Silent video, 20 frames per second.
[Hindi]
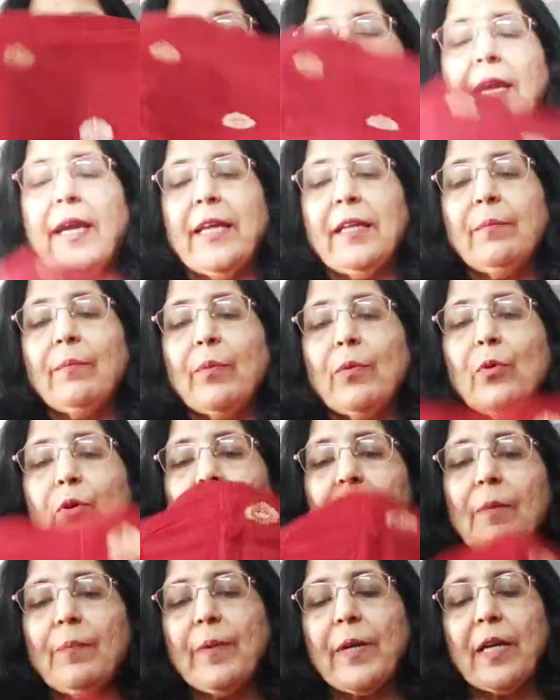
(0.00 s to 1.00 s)
एंड
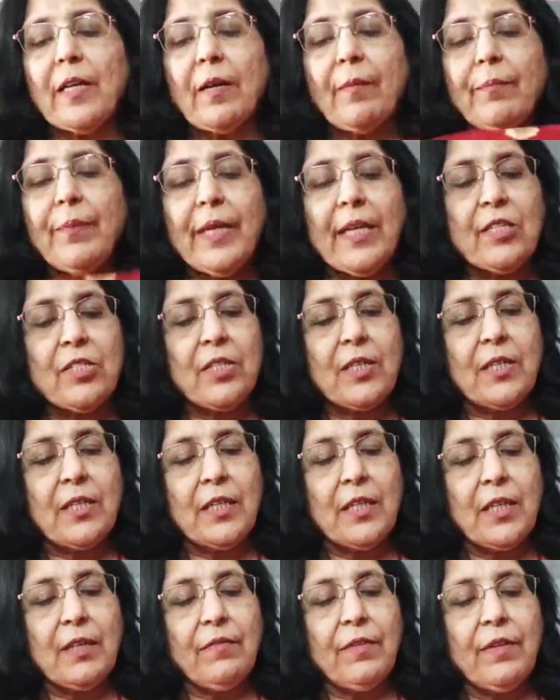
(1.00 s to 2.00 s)
बहुत ही प्यारा बेज
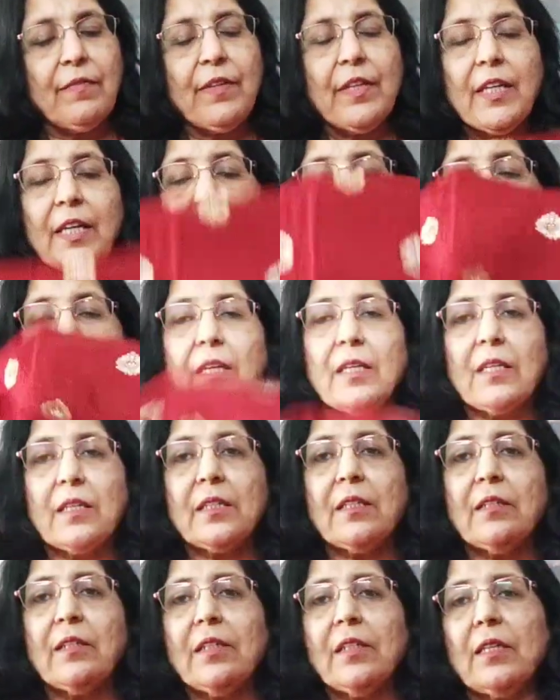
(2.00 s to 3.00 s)
कलर की वीविंग
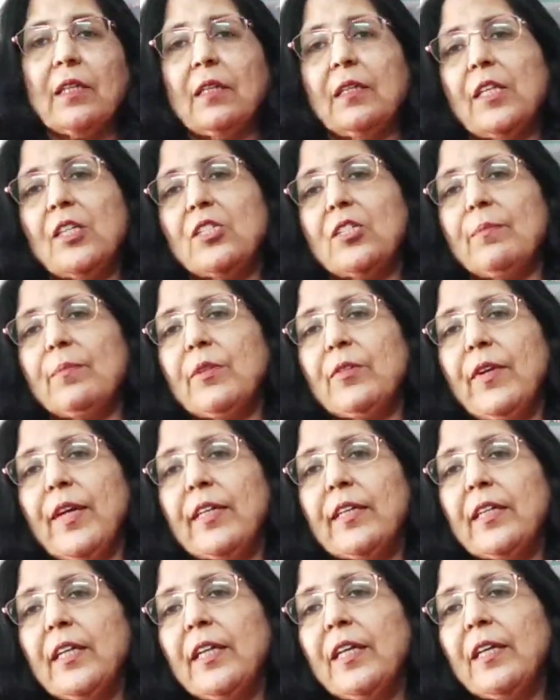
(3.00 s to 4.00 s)
है रेशम
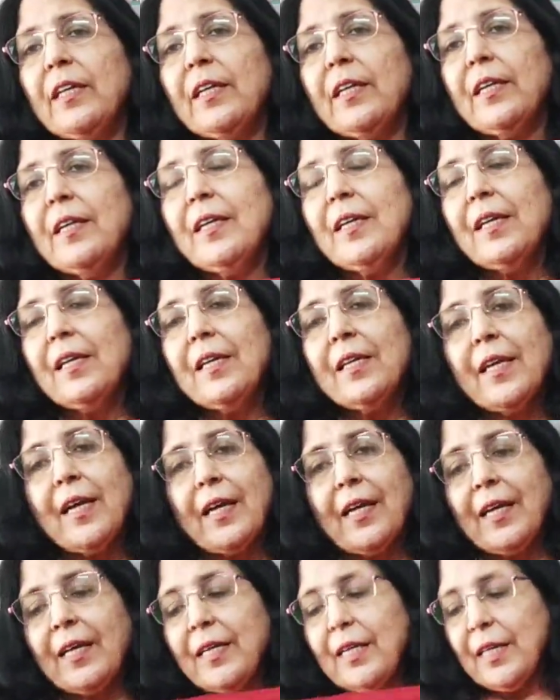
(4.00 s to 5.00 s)
थ्रेड की
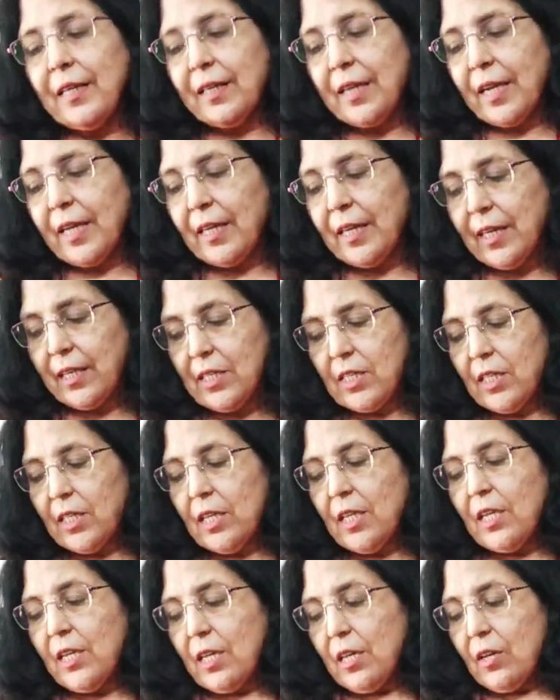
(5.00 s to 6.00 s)
आगे घेरा आएगा जी
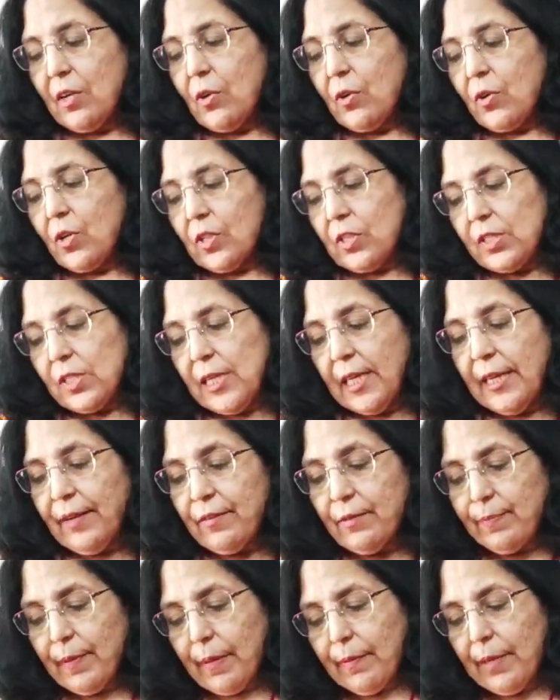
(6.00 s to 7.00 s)
और
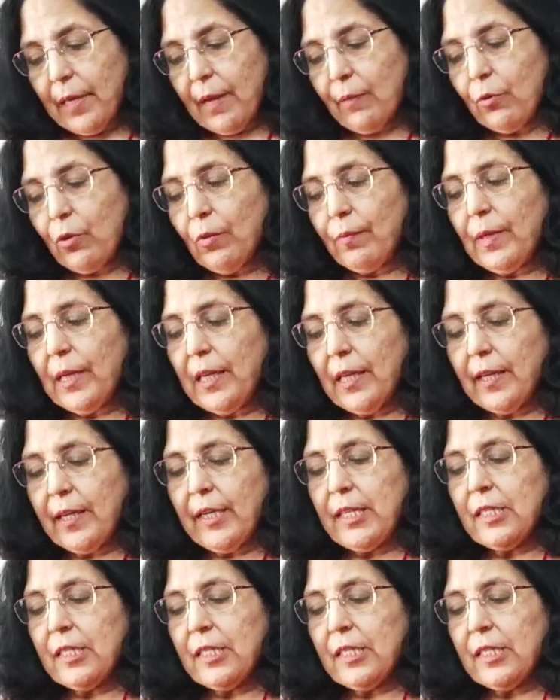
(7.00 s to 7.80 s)
स्लीव्स पे भी आपको मिलेगा